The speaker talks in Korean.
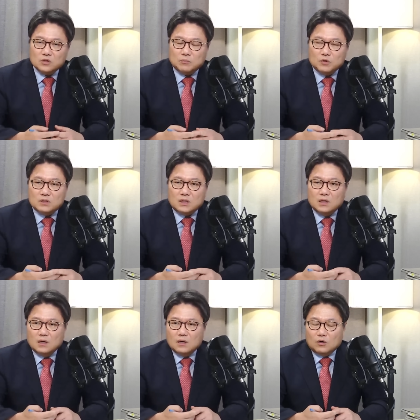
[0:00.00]
첫 번째,
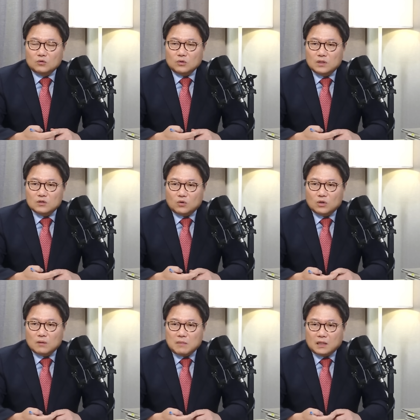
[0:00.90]
어떻게
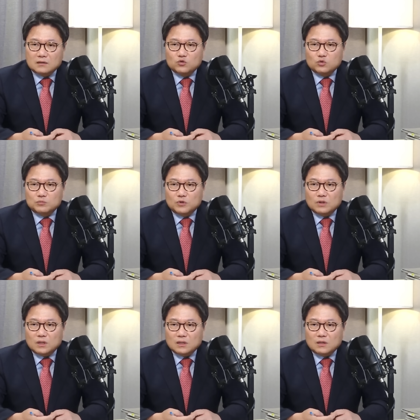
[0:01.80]
저렇게 많은 수명
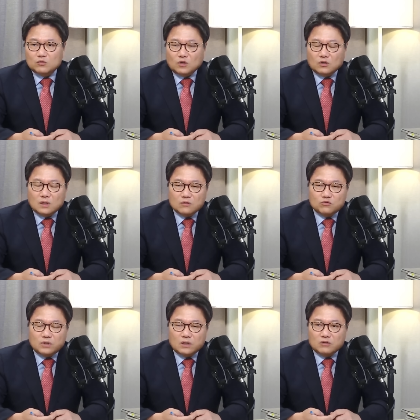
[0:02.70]
가까운 여당
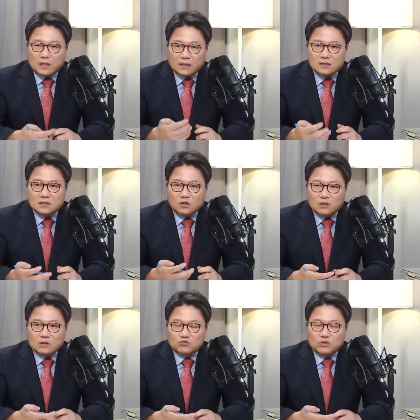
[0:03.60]
국회의원, 당시
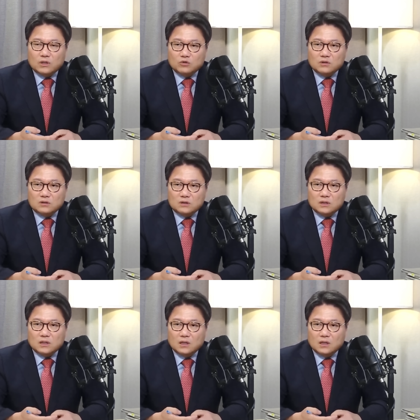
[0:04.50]
여당 국회의원들이